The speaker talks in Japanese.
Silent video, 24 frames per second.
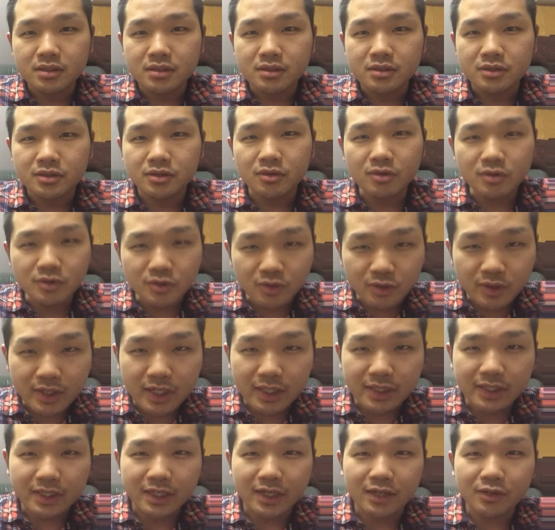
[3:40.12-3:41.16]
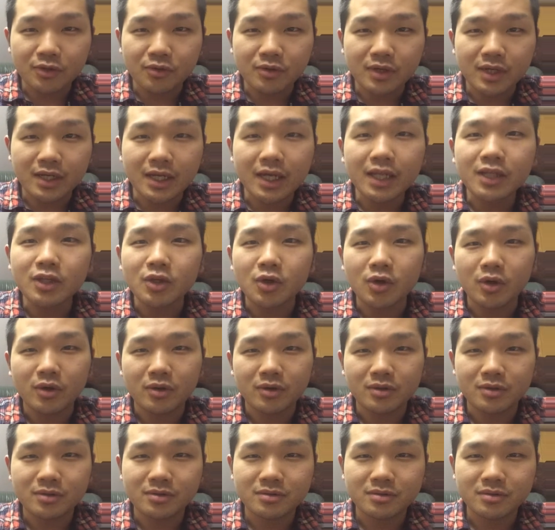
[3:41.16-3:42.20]
そろそろやったらどうかなと
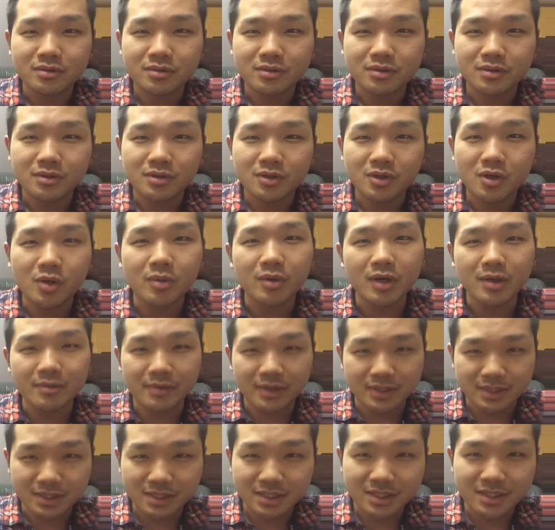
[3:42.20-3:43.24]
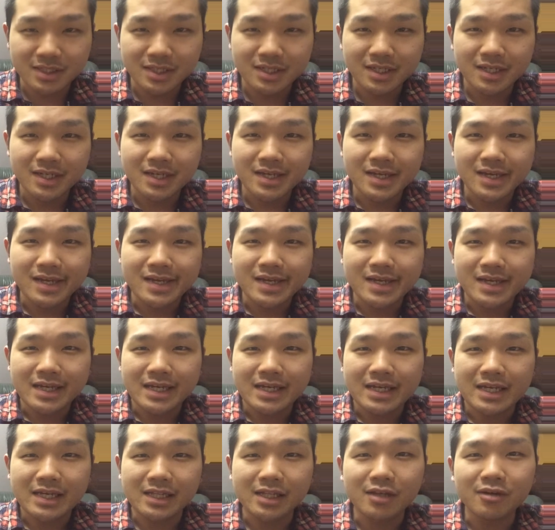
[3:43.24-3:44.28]
思います。
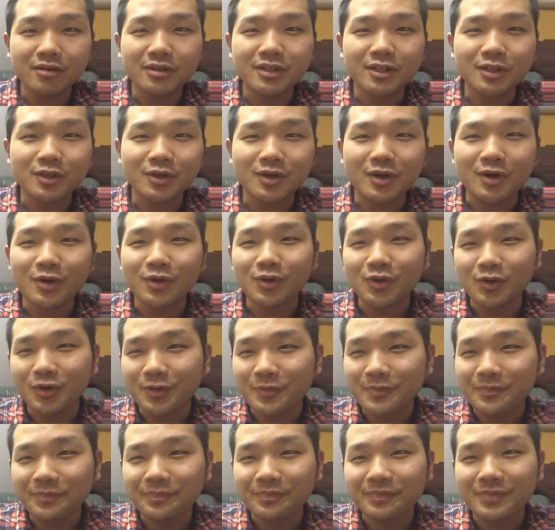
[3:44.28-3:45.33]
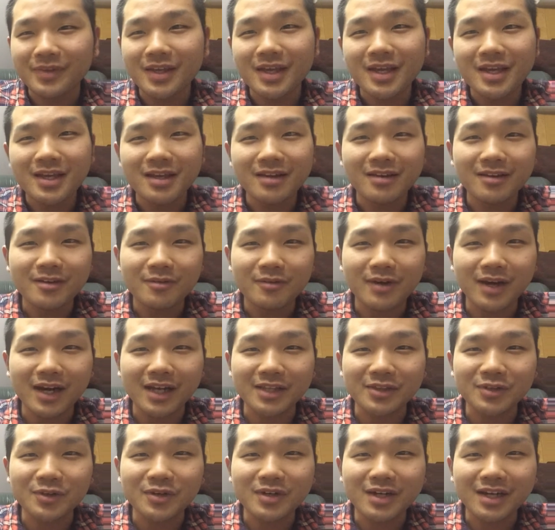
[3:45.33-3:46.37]
えなので今日はこのね分
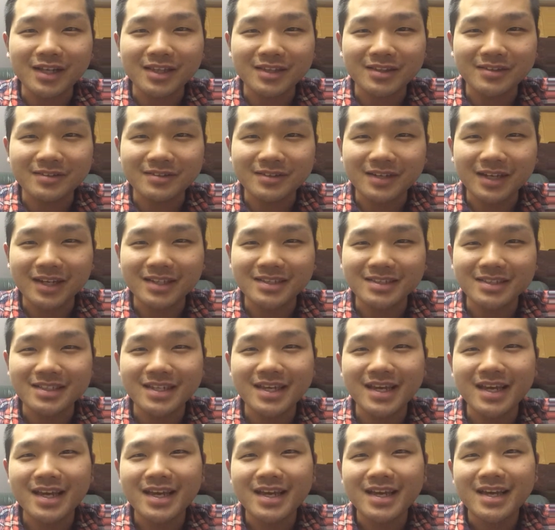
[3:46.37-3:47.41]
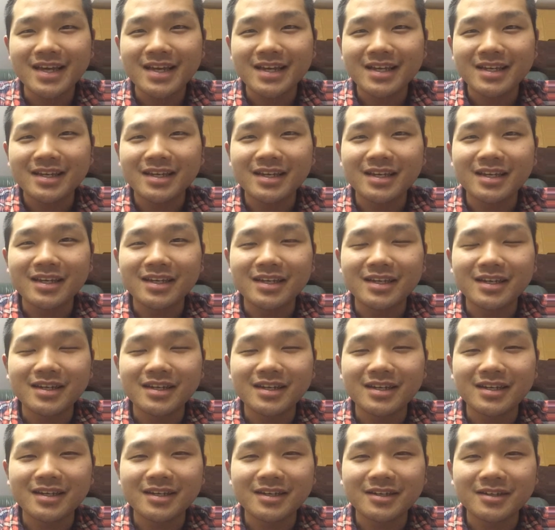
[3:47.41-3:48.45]
かっとんかっていう話で
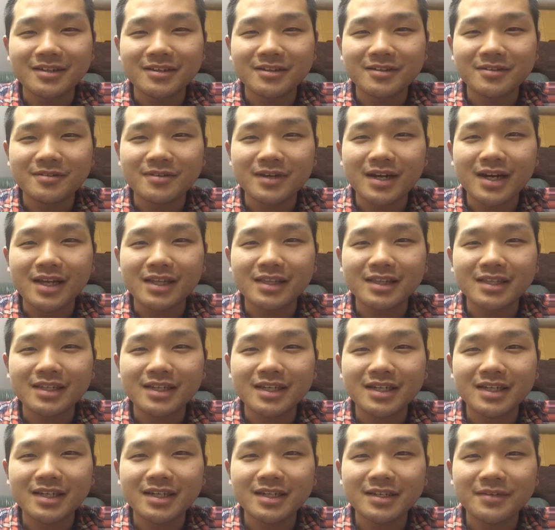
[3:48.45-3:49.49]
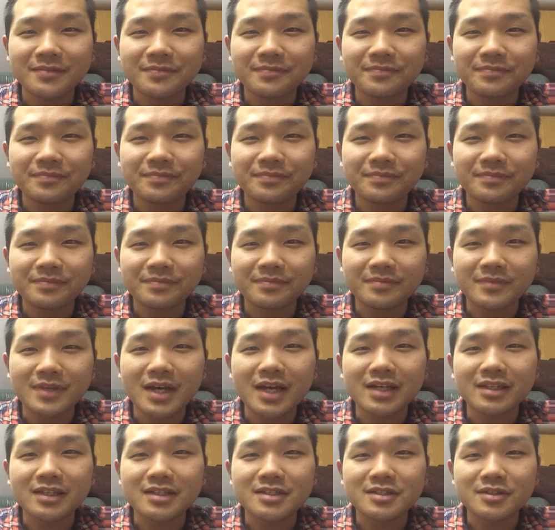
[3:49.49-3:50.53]
えー、分かって
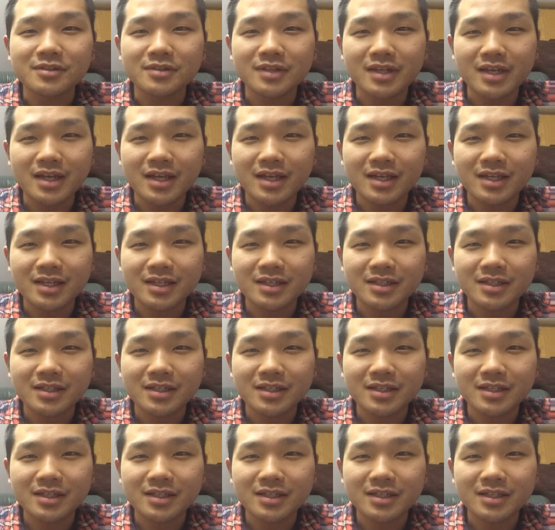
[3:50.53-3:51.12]
ないですよね。